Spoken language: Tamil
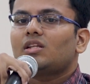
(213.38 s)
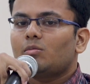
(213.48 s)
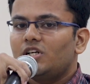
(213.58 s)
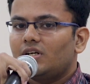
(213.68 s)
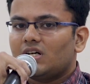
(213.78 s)

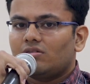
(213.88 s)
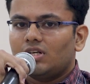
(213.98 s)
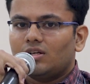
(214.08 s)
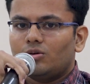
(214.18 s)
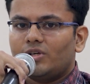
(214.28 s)
தமிழ்
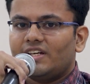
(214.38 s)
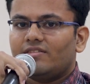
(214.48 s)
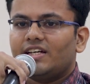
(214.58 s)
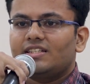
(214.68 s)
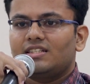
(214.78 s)
நாவல்களுடைய
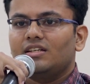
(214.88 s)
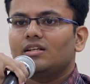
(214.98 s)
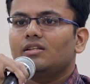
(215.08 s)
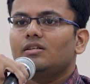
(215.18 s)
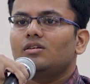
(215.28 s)

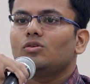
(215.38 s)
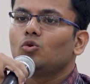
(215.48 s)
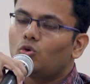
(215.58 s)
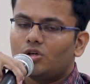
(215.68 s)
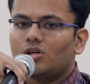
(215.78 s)
வயசுங்கிறது
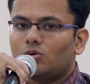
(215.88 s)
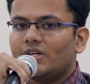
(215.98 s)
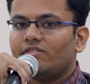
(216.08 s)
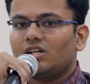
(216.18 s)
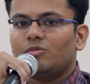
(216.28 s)
நூறுக்கு
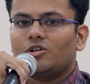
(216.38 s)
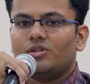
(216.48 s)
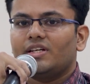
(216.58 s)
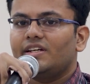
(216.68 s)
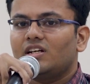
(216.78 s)
குறைவாக
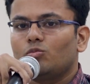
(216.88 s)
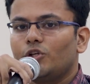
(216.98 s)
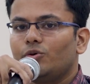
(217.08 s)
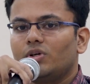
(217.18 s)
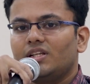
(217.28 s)
மட்டும்தான் இருக்க
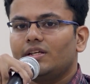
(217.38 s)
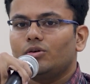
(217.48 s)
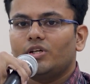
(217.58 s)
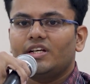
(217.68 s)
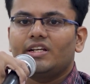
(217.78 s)
முடியுங்கிறது
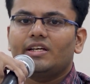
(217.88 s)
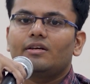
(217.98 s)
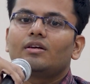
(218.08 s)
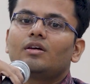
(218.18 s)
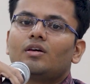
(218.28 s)
என்னுடைய எண்ணிக்கை
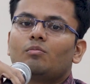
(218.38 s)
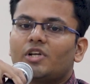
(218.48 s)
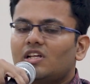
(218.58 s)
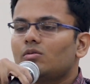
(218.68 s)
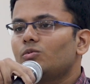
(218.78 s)

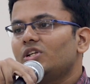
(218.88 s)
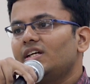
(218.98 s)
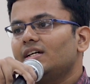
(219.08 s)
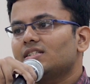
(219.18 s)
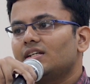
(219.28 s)
பிரதாப
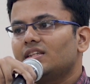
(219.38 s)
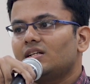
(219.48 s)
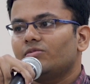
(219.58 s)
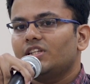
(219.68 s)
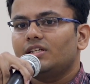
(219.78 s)
முதலியார்
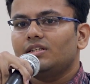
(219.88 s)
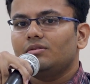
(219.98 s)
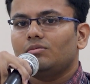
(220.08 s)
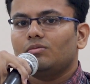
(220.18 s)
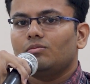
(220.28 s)
சரித்திரம் வந்து
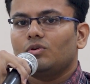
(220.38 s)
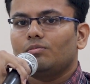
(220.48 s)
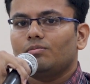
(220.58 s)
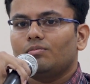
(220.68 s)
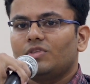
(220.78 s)

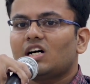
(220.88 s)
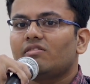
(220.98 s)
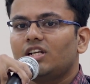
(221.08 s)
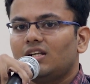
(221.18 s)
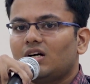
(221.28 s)

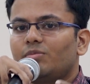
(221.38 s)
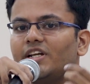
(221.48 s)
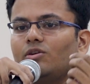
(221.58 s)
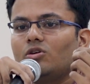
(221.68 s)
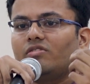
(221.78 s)
நாவல்
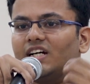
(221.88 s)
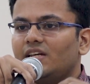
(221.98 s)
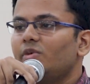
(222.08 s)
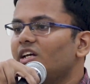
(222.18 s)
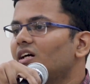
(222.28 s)
அப்படின்னு ஒரு
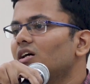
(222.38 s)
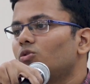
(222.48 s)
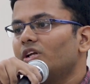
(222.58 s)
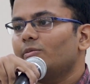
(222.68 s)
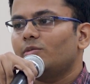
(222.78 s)
வகைமைக்காக
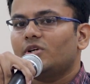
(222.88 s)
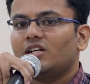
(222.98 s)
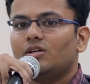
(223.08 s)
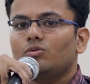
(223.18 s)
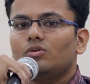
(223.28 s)

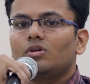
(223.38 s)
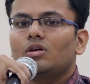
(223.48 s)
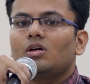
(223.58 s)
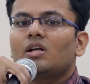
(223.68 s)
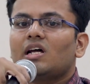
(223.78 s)
குறிப்பிடப்பட்டாலும்
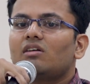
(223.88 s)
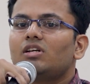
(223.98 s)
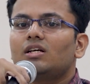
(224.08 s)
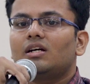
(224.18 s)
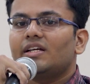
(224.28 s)

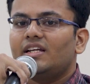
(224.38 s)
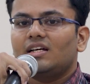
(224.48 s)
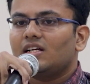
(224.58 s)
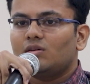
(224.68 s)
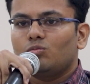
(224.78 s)
நாவலுக்கான
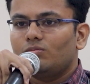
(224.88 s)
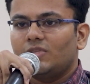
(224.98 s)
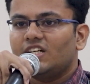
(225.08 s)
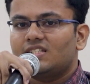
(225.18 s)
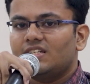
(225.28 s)
இலக்கணம்
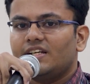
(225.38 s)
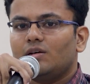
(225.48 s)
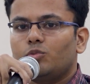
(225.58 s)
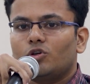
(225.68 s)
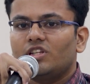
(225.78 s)

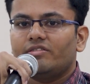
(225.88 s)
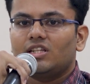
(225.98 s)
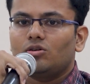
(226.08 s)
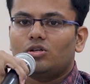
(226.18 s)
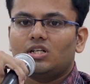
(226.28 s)
மிகச்சரியாக பொருந்தி
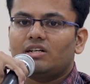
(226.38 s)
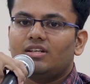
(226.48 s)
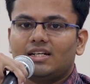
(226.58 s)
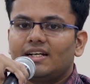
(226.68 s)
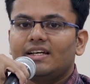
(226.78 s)
வந்த ஒரு
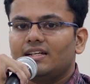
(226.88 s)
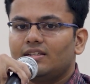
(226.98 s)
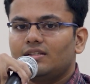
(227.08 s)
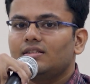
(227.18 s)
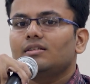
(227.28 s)
நாவல் கிடையாது
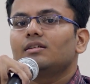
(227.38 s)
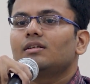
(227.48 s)
அது